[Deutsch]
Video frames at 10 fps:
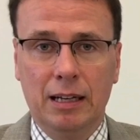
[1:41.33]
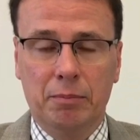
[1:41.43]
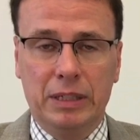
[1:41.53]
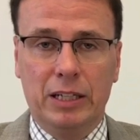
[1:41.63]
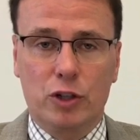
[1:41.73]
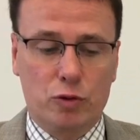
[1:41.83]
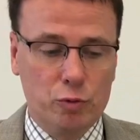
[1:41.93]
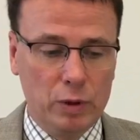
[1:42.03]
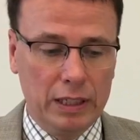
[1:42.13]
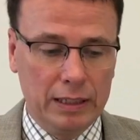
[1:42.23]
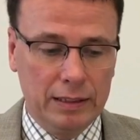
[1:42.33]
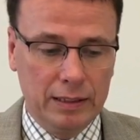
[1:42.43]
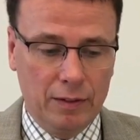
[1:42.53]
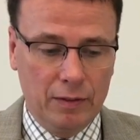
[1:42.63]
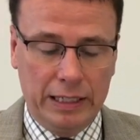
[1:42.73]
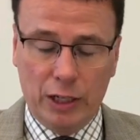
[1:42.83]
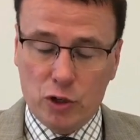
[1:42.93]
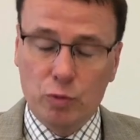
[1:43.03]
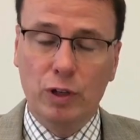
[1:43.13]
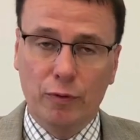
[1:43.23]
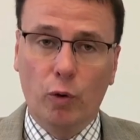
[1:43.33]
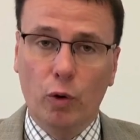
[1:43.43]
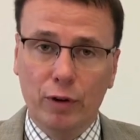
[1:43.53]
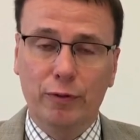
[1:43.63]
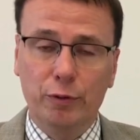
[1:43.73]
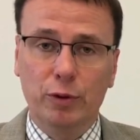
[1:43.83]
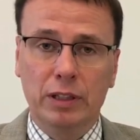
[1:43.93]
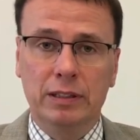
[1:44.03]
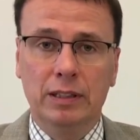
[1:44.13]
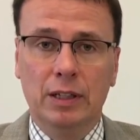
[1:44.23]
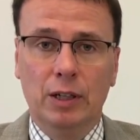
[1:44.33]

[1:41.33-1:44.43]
mit der Schule, in der Schule wohlfühlen